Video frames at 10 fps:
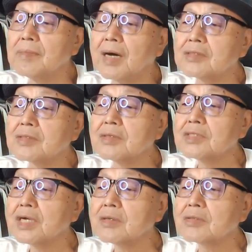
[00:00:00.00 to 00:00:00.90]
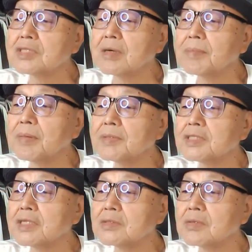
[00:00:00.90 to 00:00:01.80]
マルコニャンコさん、パパ
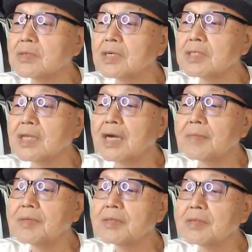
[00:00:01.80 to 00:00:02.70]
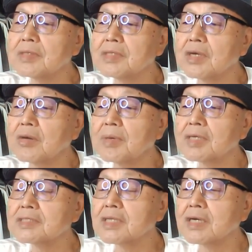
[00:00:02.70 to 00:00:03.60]
さん動画で雨の日にはお
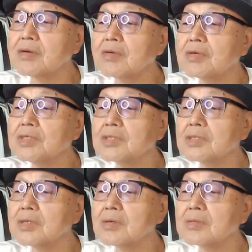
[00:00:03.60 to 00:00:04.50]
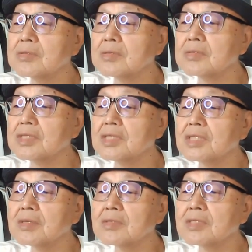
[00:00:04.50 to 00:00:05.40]
化けさんが多いと載ってい
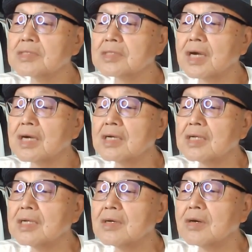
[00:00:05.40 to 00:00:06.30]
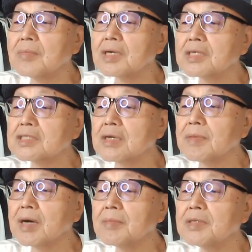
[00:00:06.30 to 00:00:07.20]
たのですが、お化けさ
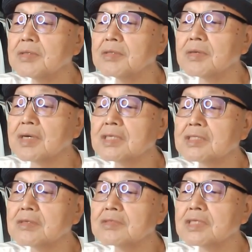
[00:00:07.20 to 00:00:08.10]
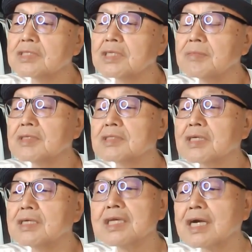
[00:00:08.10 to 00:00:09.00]
んも雨の日は傘を差しています
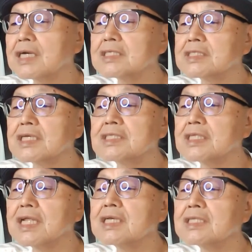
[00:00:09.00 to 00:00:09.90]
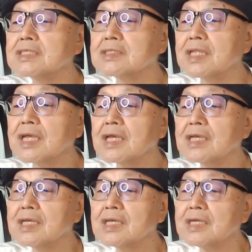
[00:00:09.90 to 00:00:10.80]
か？いや、傘差してないです
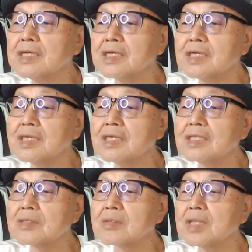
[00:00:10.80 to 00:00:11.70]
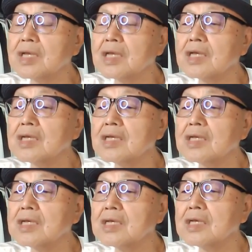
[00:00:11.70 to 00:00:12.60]
ね。えー、っと
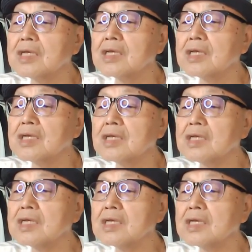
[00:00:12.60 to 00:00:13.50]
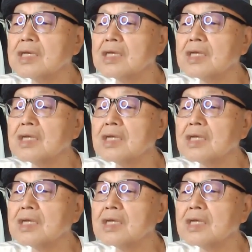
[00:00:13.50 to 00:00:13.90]
ね、